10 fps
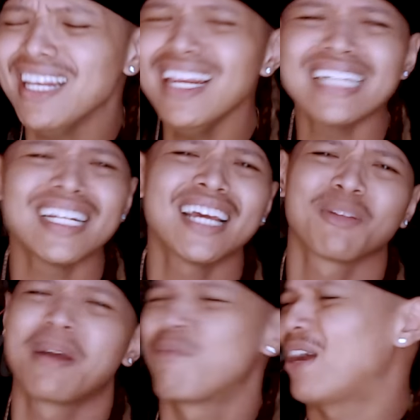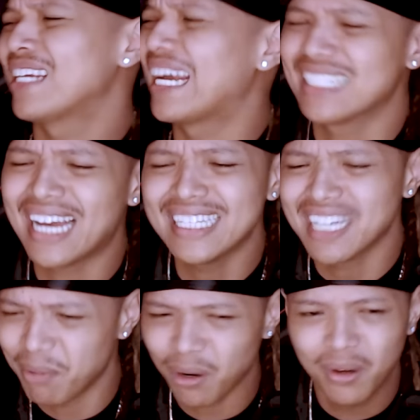jelas lah itu mah bukan nggak
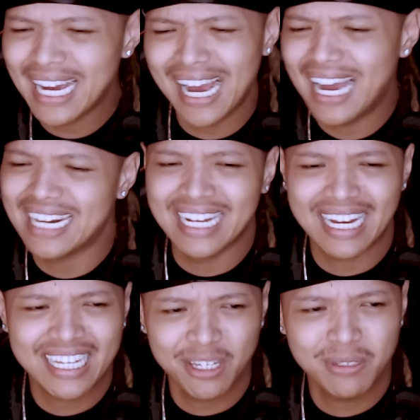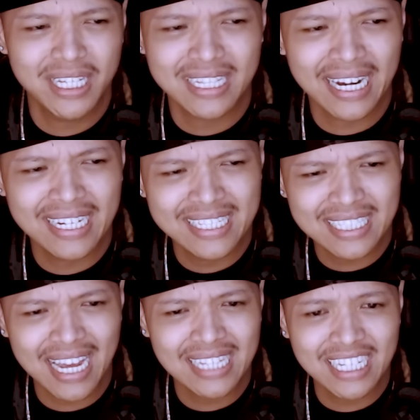sengaja bro Nggak ada QG trending
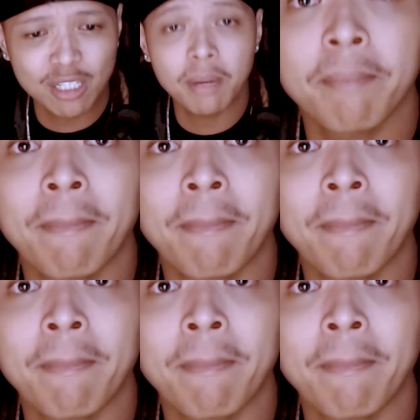sengaja itu mah